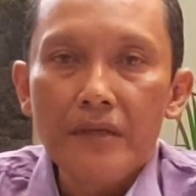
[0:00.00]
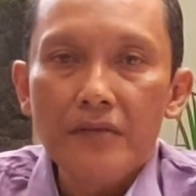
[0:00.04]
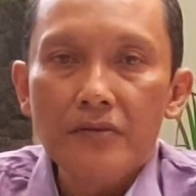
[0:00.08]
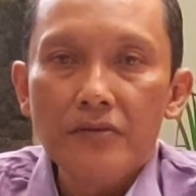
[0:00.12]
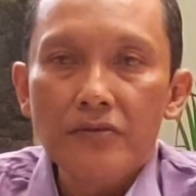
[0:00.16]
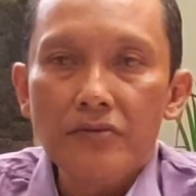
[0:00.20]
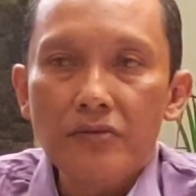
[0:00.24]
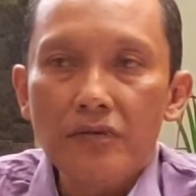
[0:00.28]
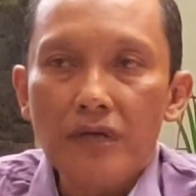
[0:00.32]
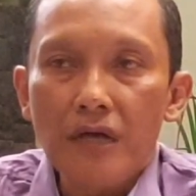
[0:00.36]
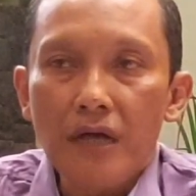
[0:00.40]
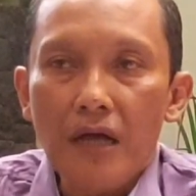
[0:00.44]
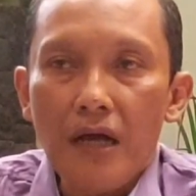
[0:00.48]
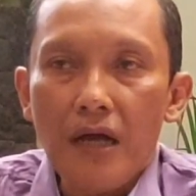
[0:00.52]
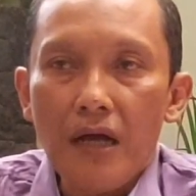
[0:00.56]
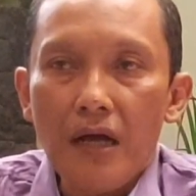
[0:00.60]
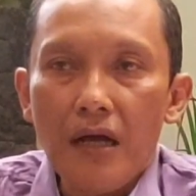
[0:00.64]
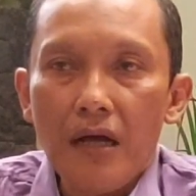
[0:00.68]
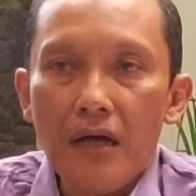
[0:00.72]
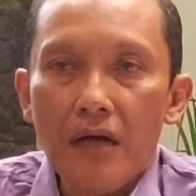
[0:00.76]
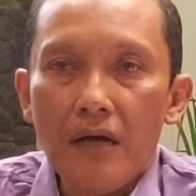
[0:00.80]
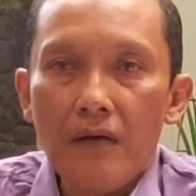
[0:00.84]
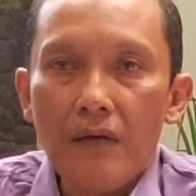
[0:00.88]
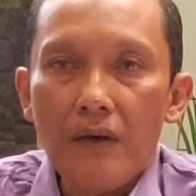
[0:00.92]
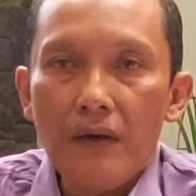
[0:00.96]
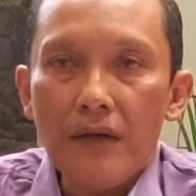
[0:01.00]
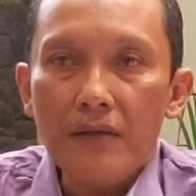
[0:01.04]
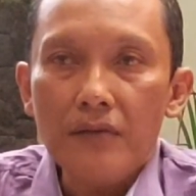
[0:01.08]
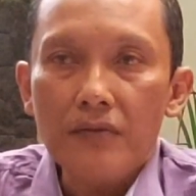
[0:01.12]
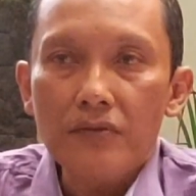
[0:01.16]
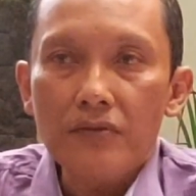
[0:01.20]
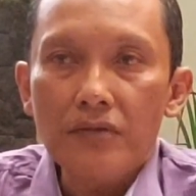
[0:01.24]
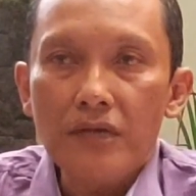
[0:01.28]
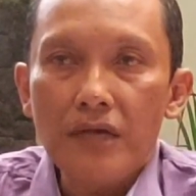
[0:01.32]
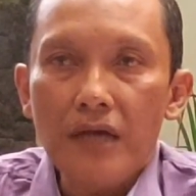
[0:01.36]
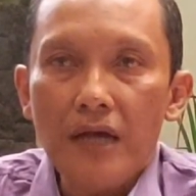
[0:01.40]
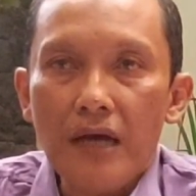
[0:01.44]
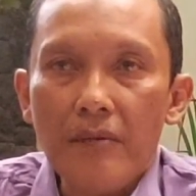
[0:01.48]
juga
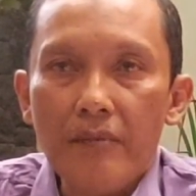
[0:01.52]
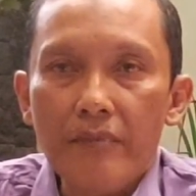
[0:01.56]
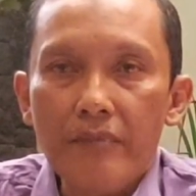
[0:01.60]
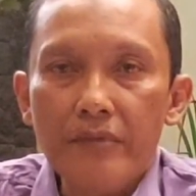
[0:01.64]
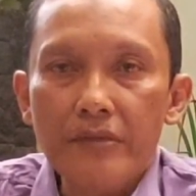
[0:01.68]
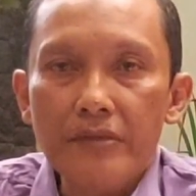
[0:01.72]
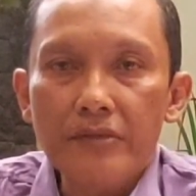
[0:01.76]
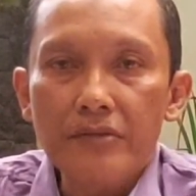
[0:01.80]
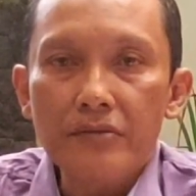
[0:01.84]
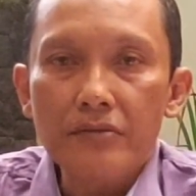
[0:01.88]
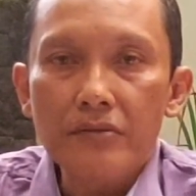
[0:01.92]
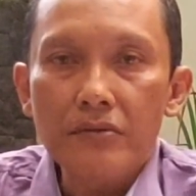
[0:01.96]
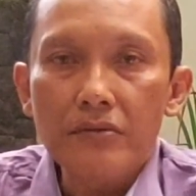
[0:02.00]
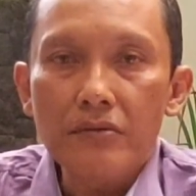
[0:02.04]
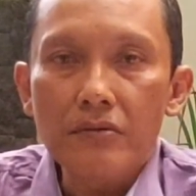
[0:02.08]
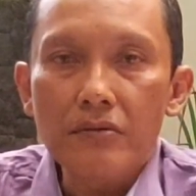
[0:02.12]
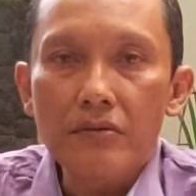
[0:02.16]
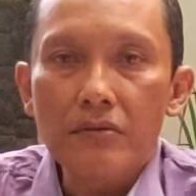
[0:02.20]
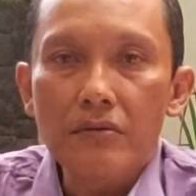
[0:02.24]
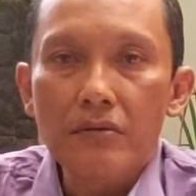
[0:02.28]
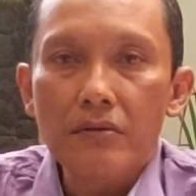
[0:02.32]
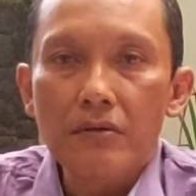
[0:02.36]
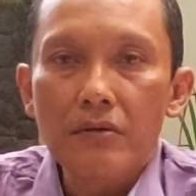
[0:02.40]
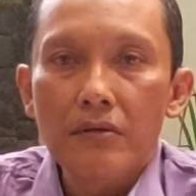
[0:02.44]
waktunya habis untuk